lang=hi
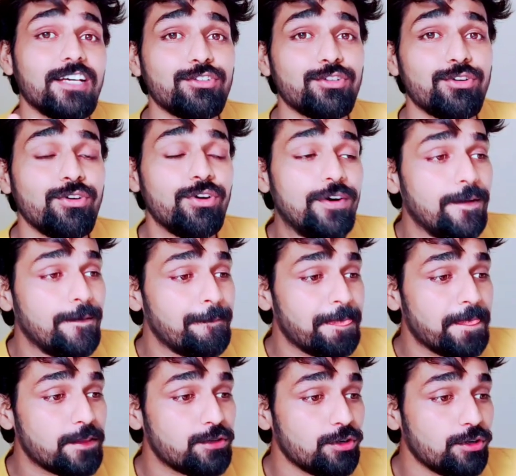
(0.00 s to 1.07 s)
हैं दो
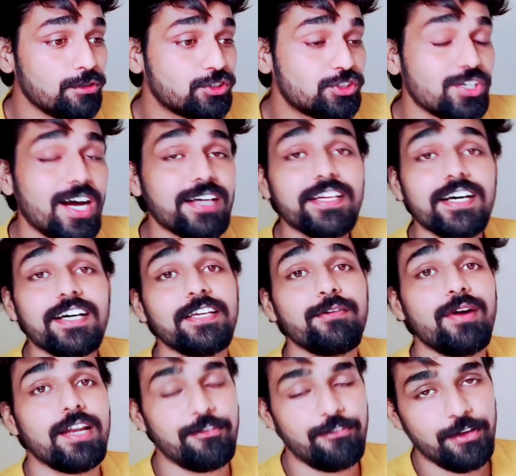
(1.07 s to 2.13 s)
जो ज़्यादा ही
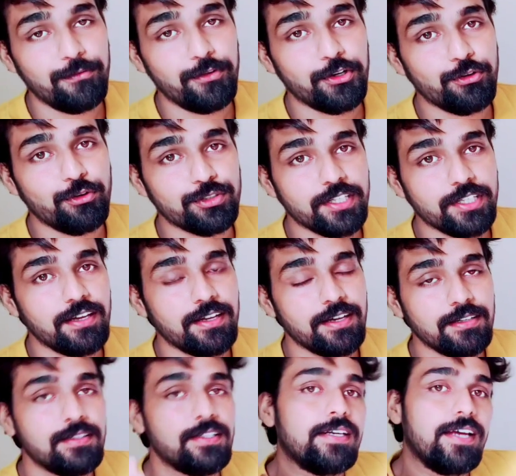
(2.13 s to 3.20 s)
वाले फेवरेट होते हैं
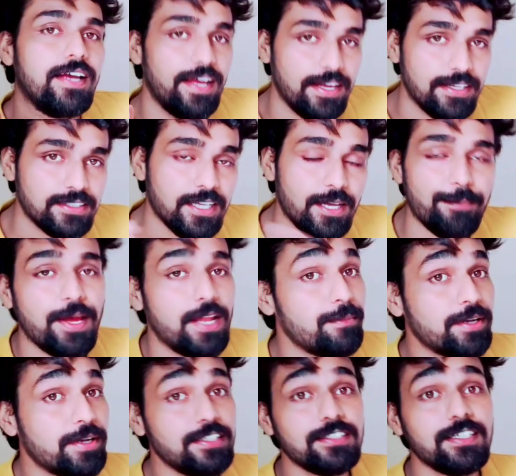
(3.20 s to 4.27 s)
ना ऐसे है पहले
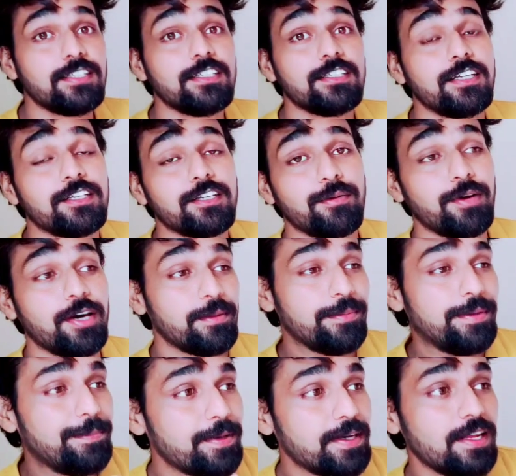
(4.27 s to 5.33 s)
मैं नहीं जानता था इनके बारे
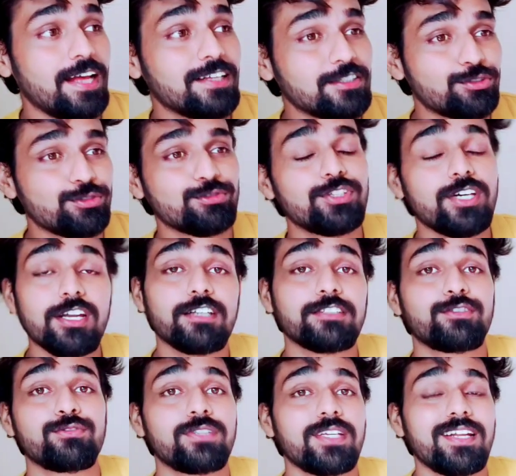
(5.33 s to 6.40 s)
में पर ऐसे सुनता रहा
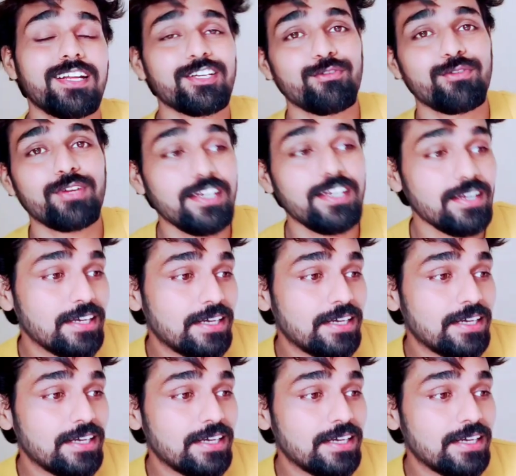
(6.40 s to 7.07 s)
सुनता रहा क्योंकि